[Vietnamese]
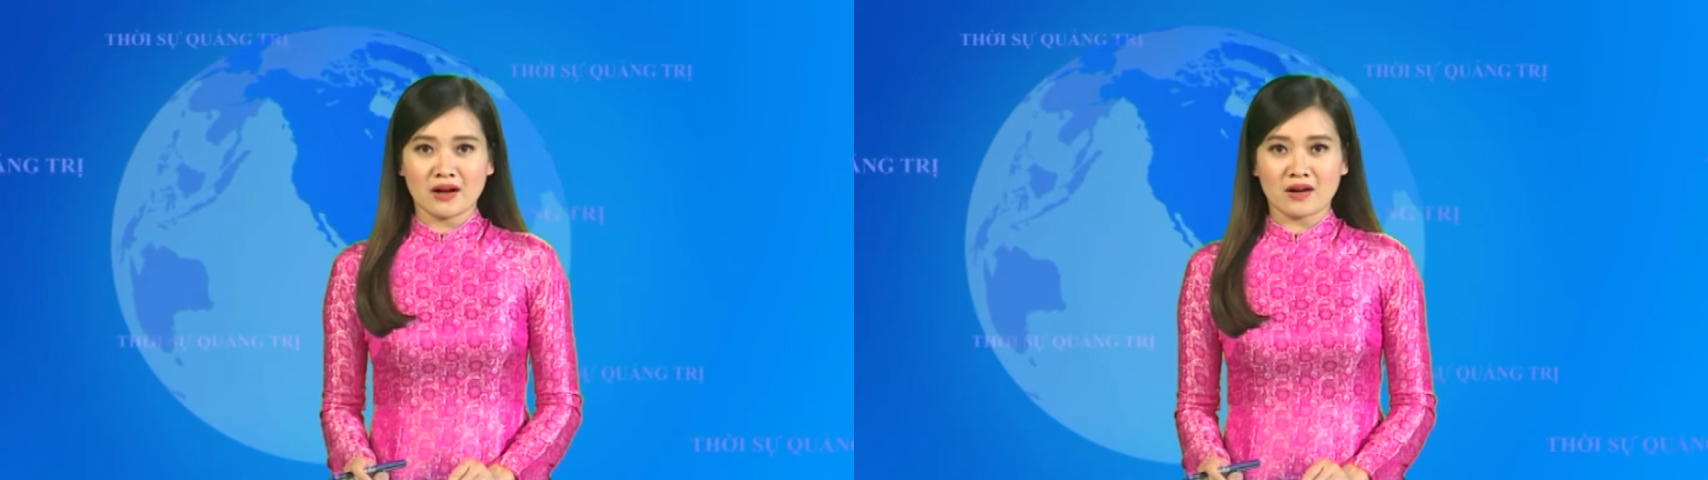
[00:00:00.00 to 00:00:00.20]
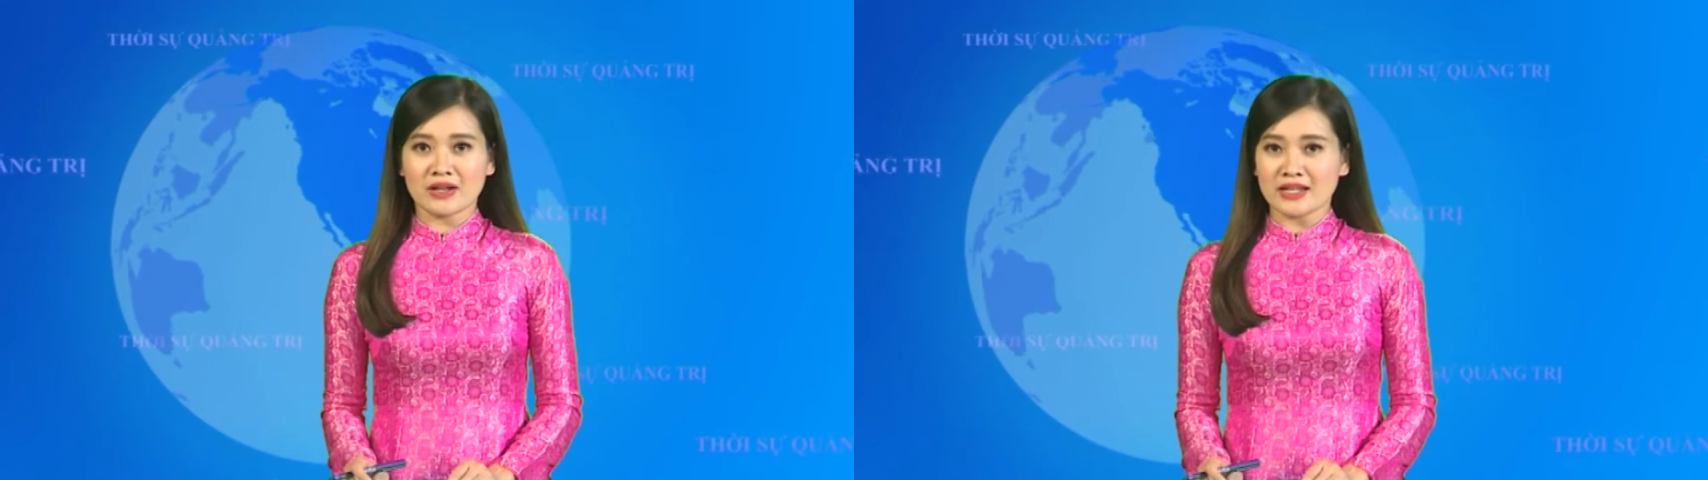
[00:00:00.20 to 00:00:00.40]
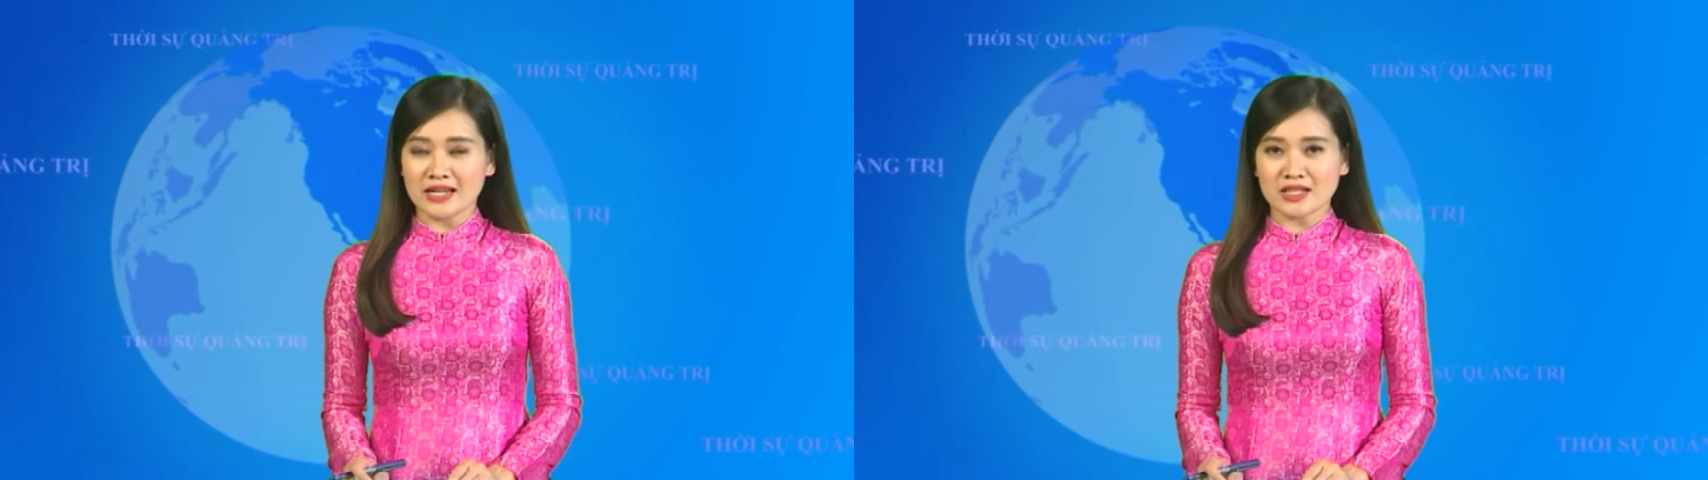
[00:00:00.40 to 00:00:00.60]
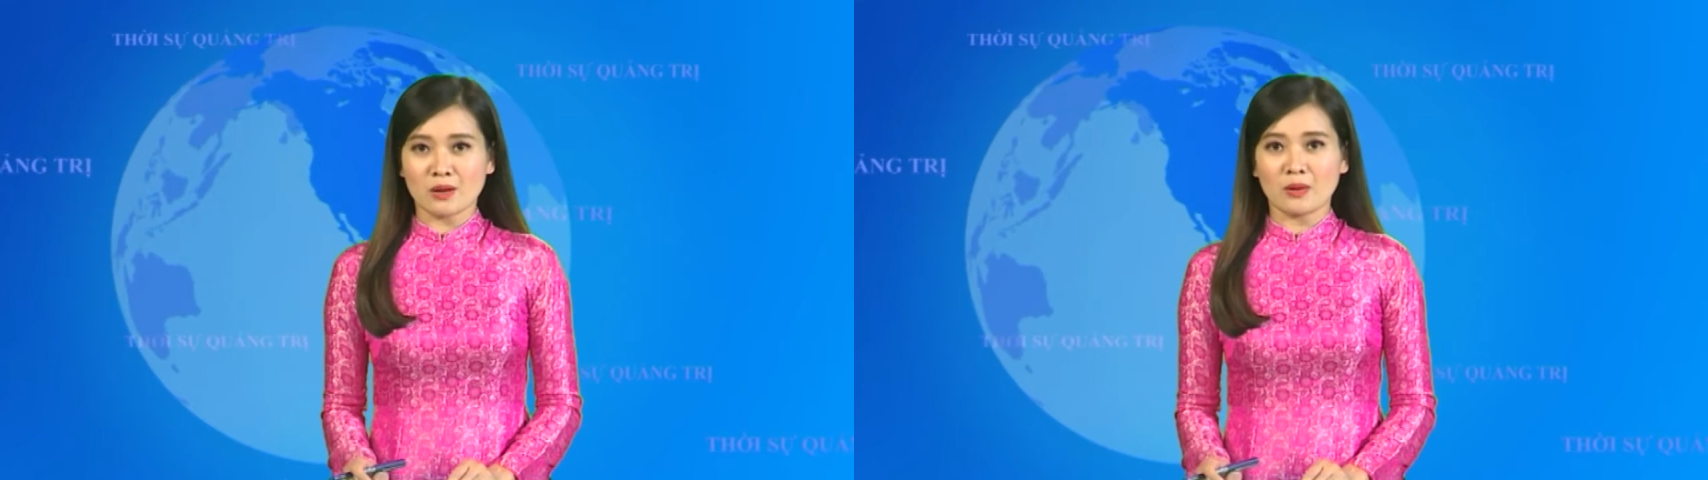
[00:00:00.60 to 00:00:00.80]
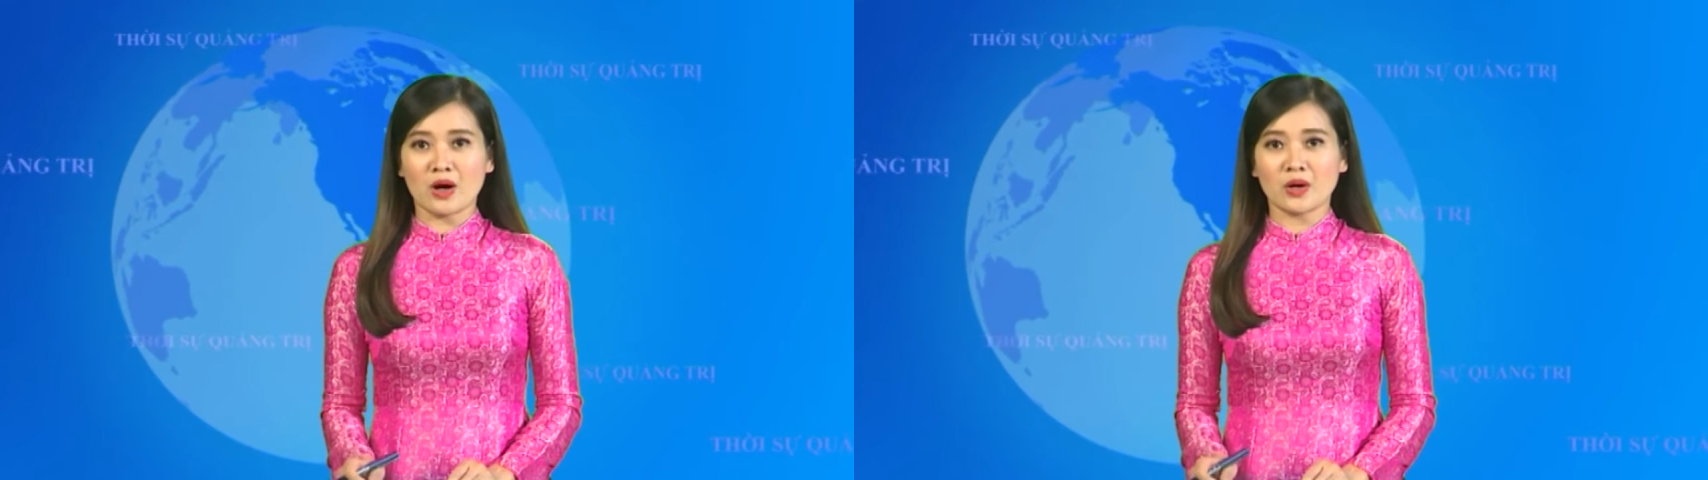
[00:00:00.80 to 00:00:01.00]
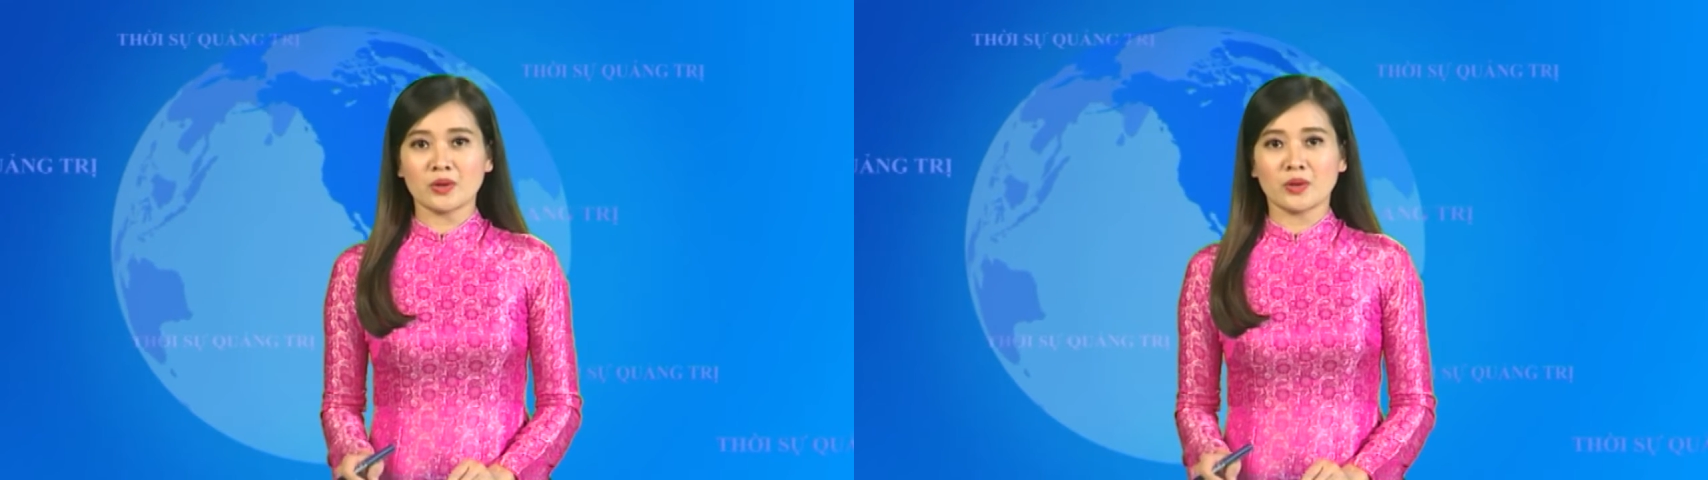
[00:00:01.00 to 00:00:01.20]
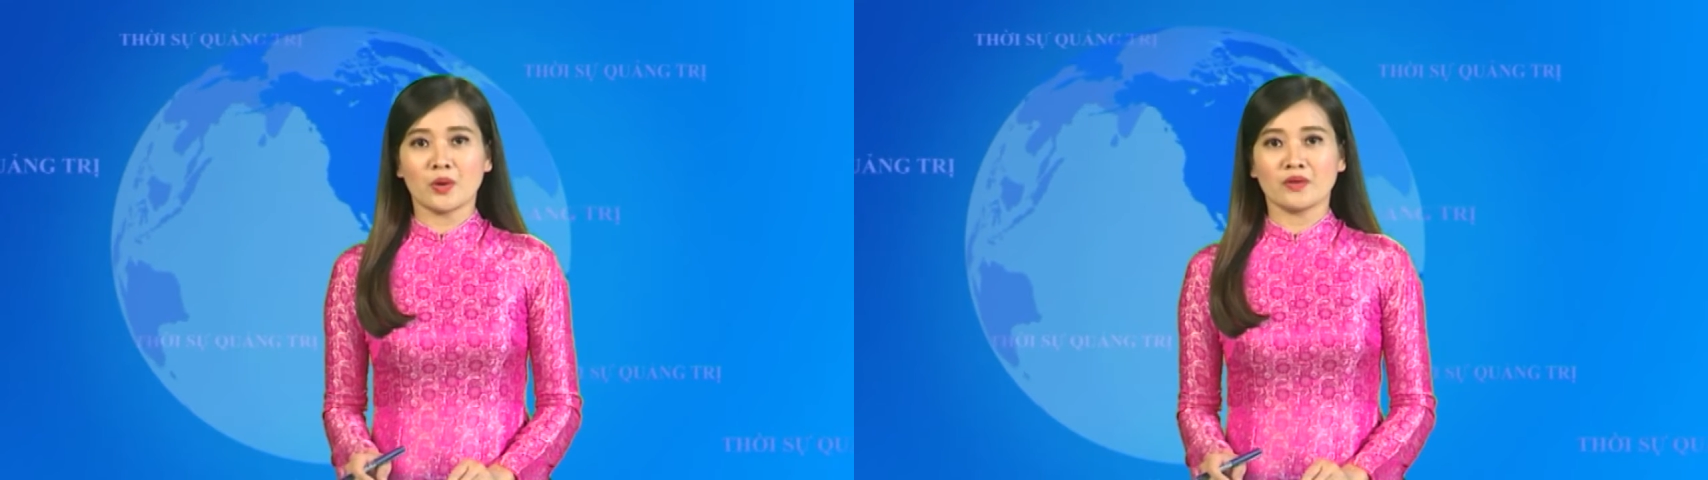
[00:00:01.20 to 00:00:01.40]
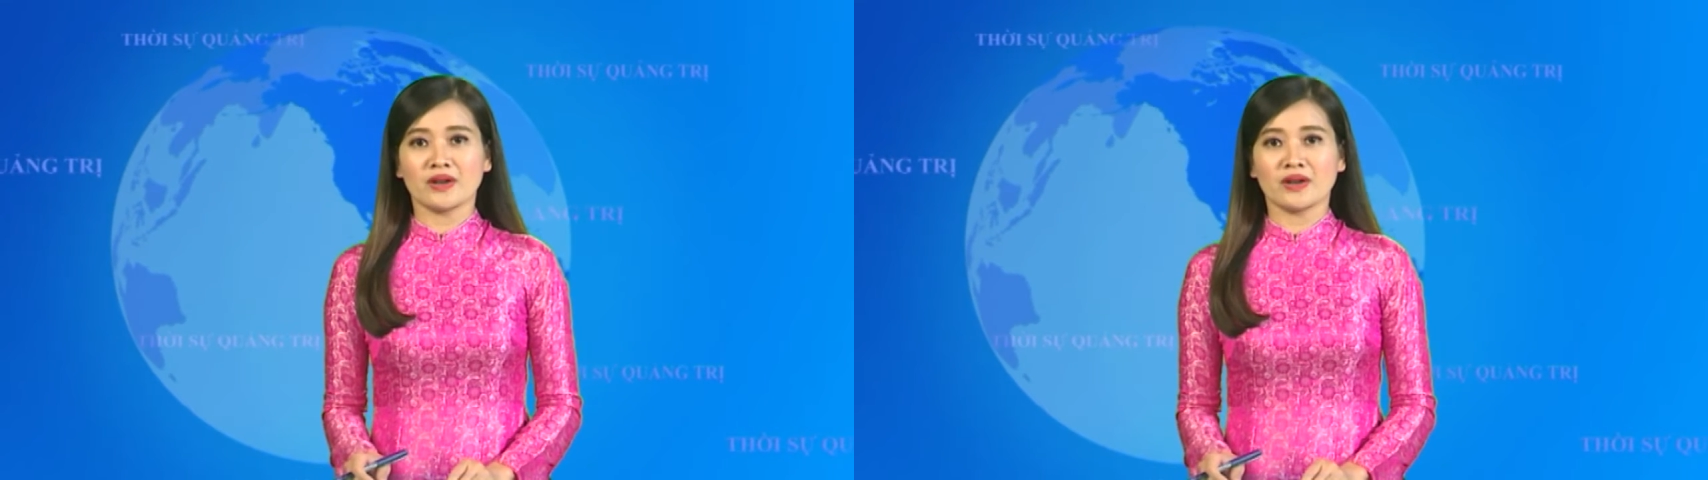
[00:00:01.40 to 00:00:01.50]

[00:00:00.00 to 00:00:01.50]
có ý nghĩa sống con đối